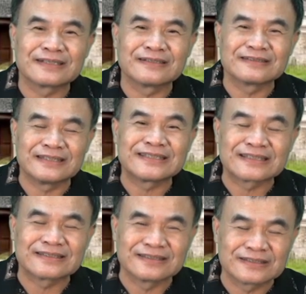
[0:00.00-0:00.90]
这个嫡
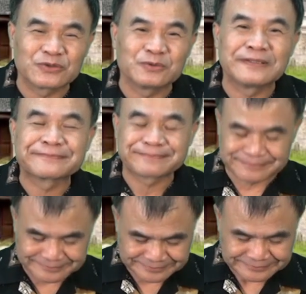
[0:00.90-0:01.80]
长子制度嘛，
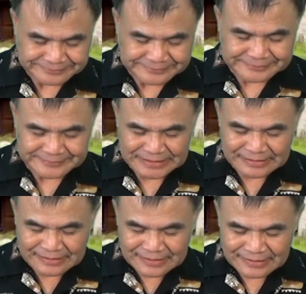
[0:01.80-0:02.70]

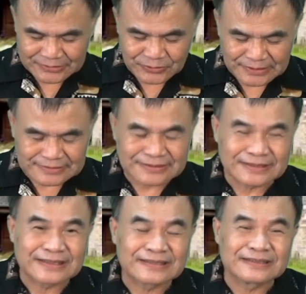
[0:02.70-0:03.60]
啊，周朝是
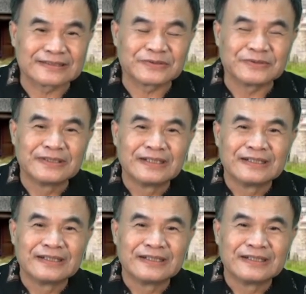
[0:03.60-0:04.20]
嫡长子制度